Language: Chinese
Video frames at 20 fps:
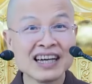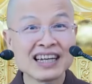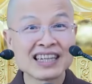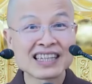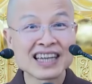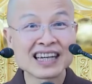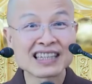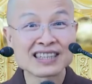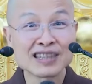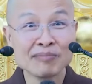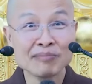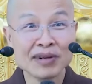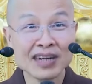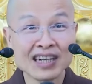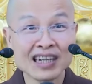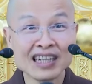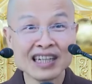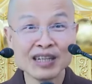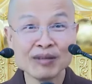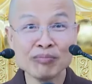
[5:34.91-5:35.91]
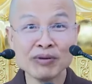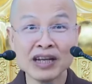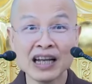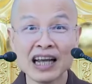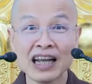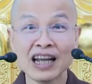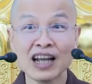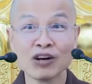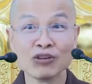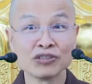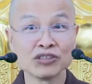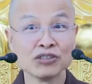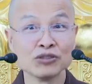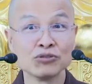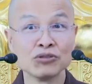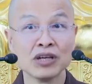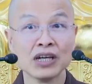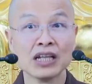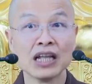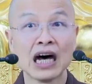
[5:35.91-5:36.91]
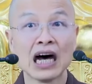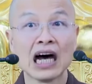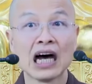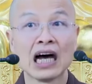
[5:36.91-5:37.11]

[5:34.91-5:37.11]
他怎么跟李炳南老师学的？